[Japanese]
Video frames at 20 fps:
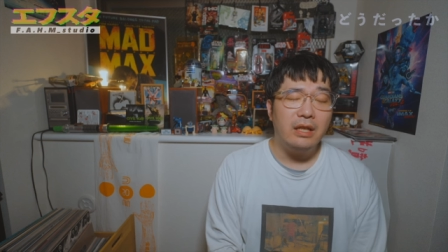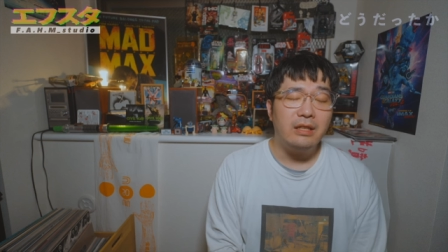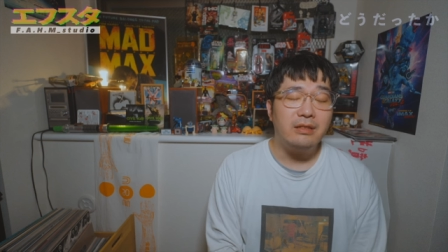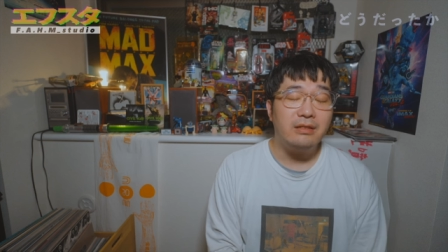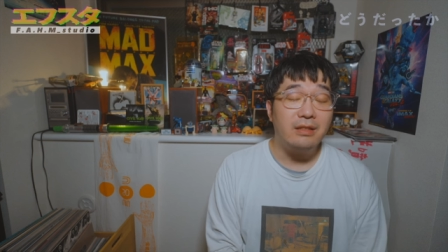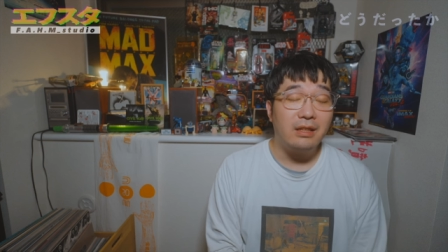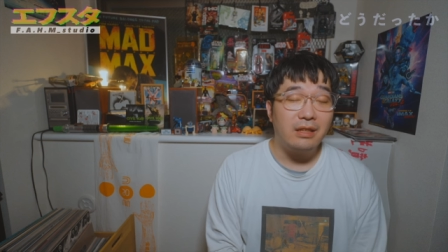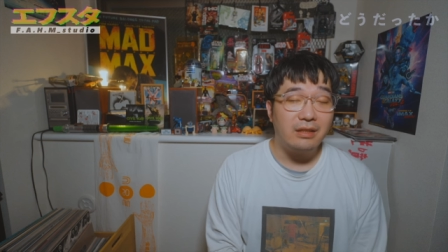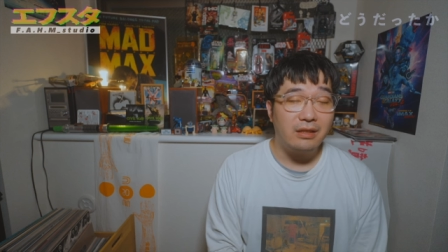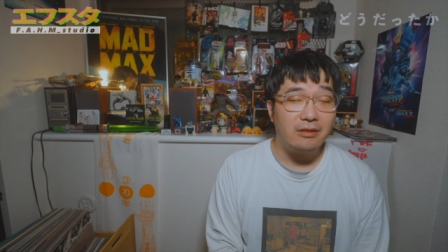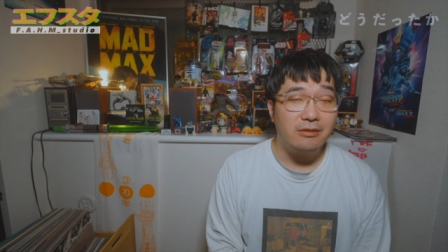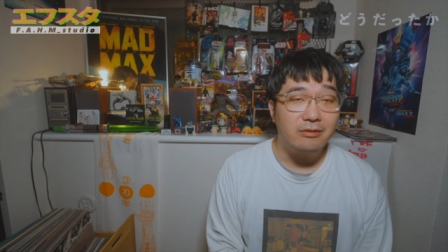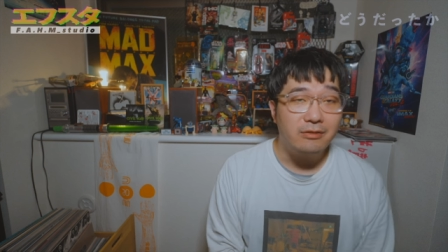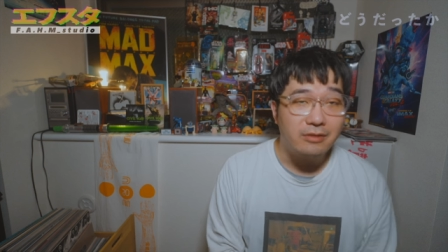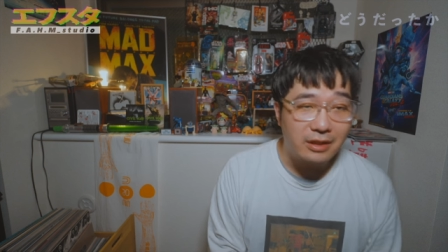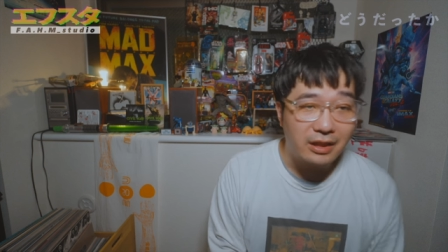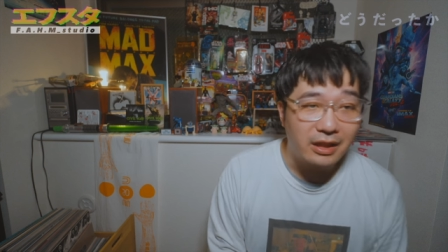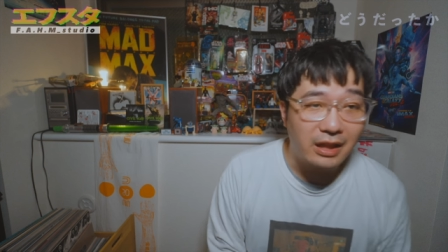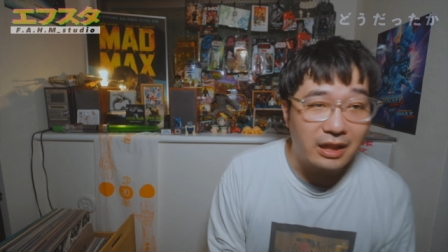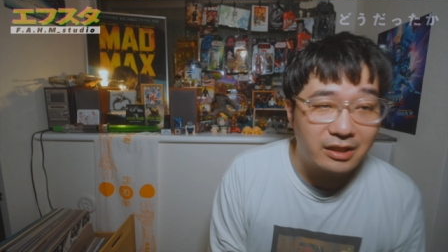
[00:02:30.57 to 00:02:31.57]
つながってく
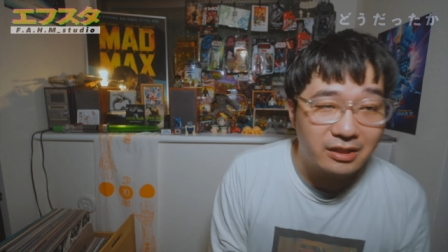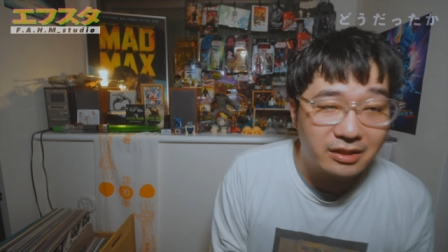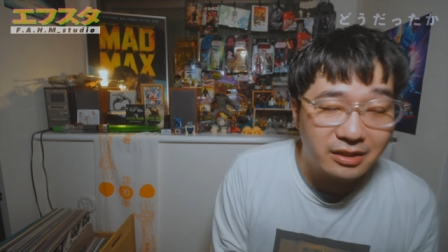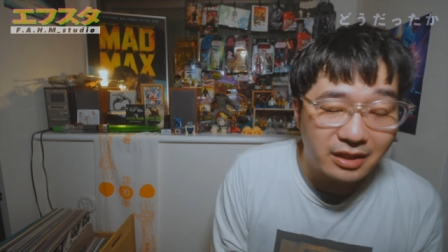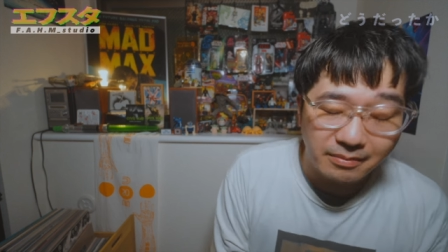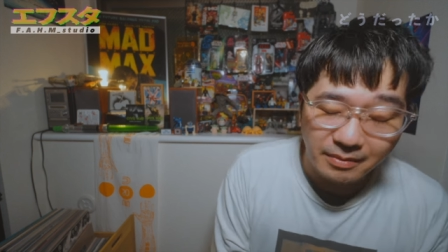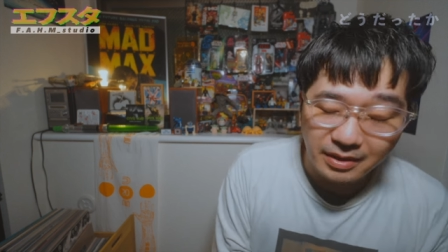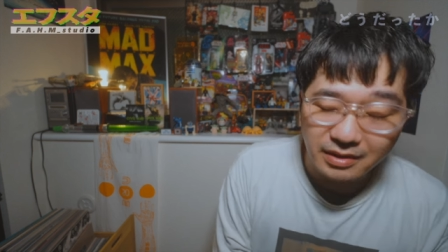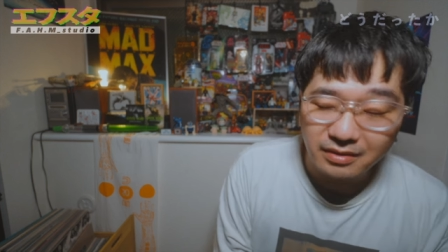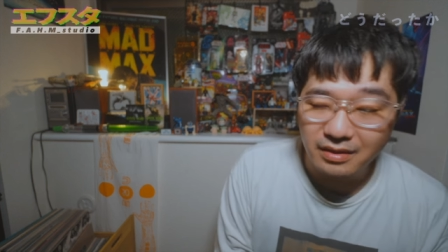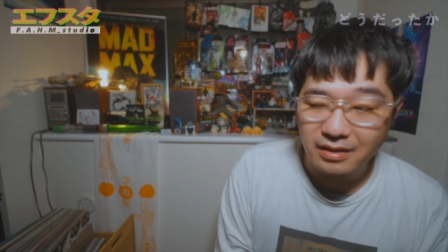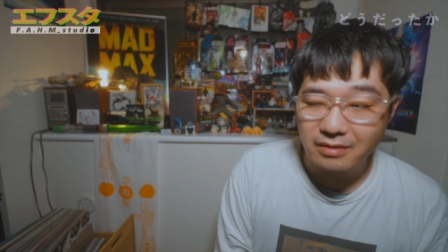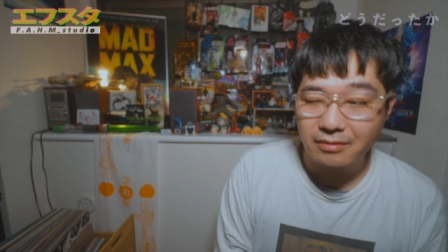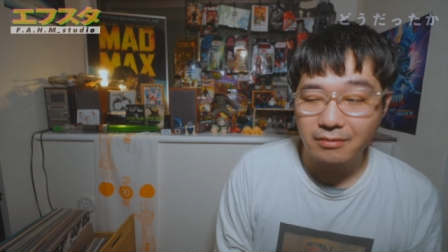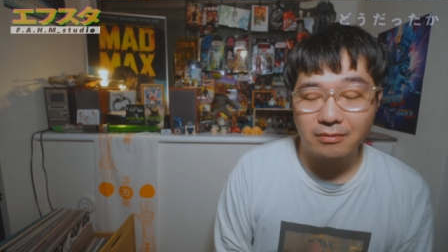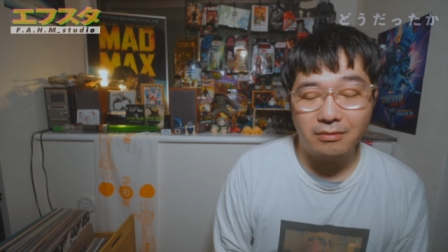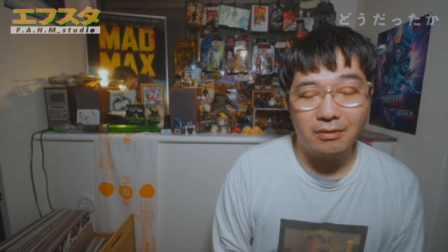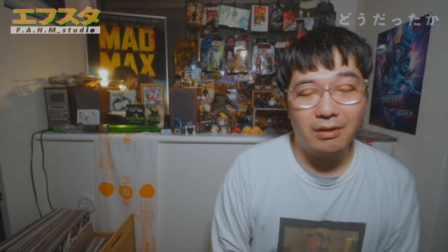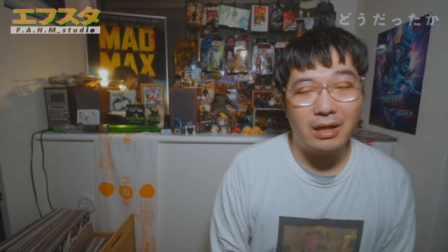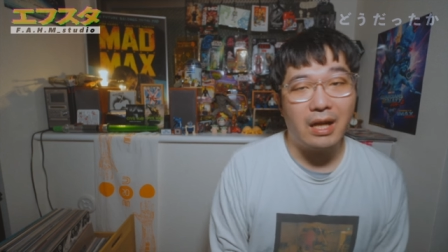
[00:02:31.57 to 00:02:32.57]
る気がしてますね
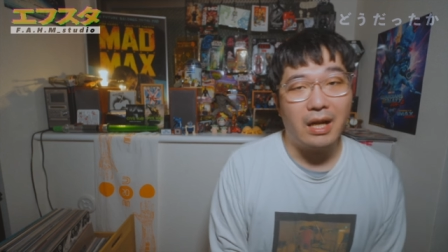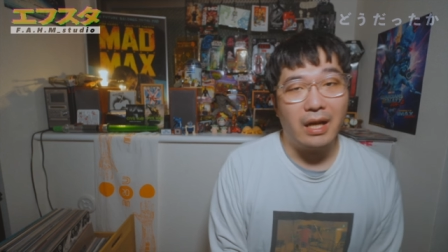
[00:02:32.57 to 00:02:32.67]
そこは。